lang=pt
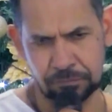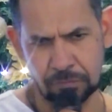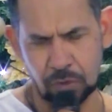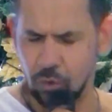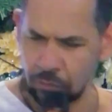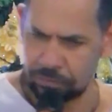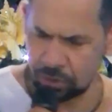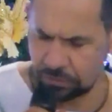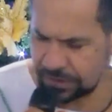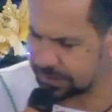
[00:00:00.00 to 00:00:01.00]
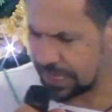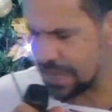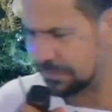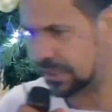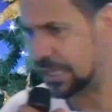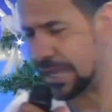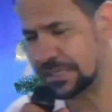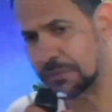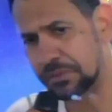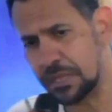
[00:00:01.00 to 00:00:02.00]
O humilde sabe que
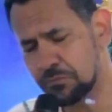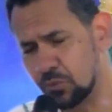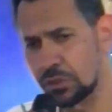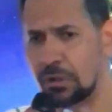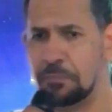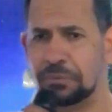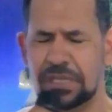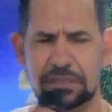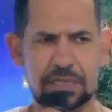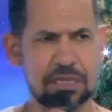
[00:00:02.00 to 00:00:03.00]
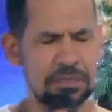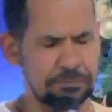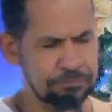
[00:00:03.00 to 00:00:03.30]
ainda tem muito a aprender